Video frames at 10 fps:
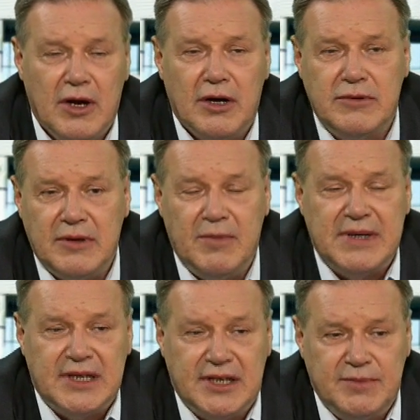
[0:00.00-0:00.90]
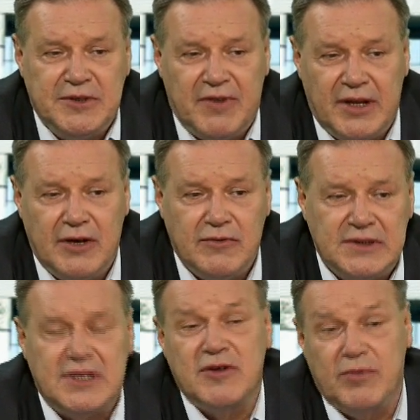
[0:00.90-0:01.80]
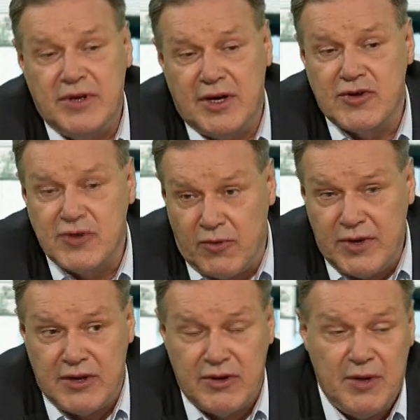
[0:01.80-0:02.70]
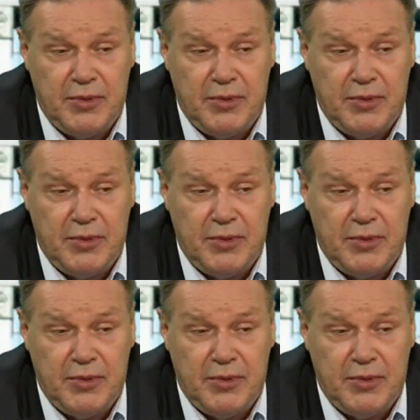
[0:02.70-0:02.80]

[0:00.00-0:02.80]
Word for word: który ma zagipsowane usta, żeby nie krzyczał niech żyje